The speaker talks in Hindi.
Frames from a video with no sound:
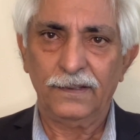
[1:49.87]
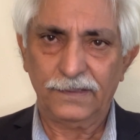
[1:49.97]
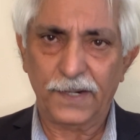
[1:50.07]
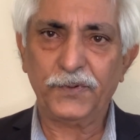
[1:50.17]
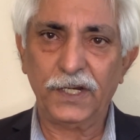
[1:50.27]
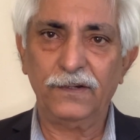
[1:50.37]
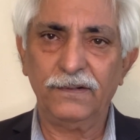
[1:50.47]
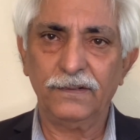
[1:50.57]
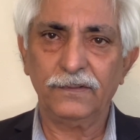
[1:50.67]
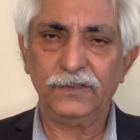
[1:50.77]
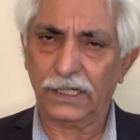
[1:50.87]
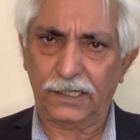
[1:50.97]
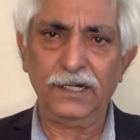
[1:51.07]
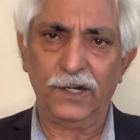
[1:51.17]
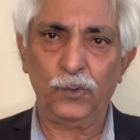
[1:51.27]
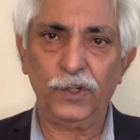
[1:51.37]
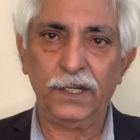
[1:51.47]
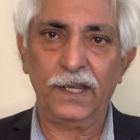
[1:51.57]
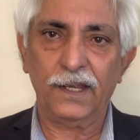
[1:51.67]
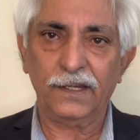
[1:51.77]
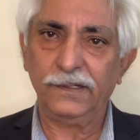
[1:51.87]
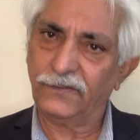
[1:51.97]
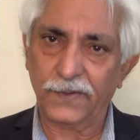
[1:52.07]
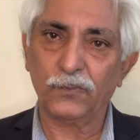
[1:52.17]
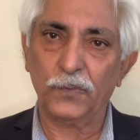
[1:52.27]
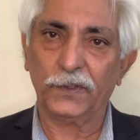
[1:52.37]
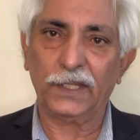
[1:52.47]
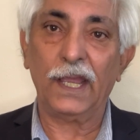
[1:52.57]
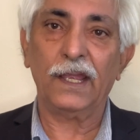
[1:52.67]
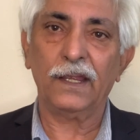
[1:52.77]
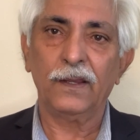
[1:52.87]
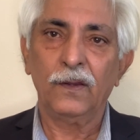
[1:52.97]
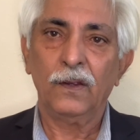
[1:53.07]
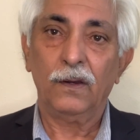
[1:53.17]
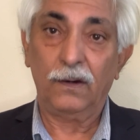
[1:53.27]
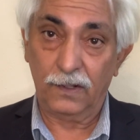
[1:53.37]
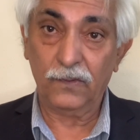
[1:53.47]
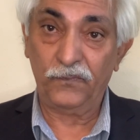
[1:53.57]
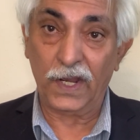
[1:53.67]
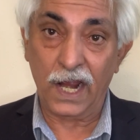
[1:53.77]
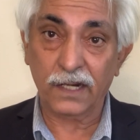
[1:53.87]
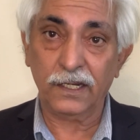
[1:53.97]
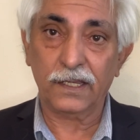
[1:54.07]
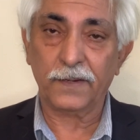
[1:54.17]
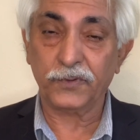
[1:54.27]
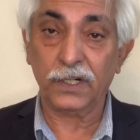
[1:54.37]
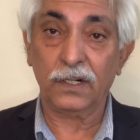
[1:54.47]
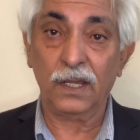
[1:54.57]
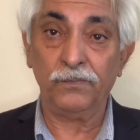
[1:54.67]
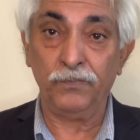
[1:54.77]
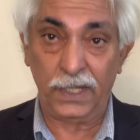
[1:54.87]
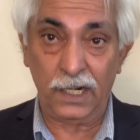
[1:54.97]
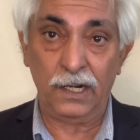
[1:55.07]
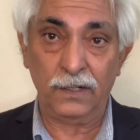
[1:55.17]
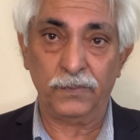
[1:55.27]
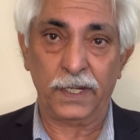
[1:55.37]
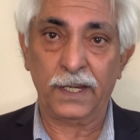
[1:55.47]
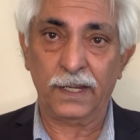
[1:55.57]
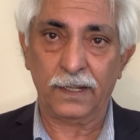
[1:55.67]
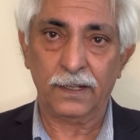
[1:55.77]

करप्शन यकीनन हुई है ये सबको पता है और फरहा की करप्शन का मेरे इल्म है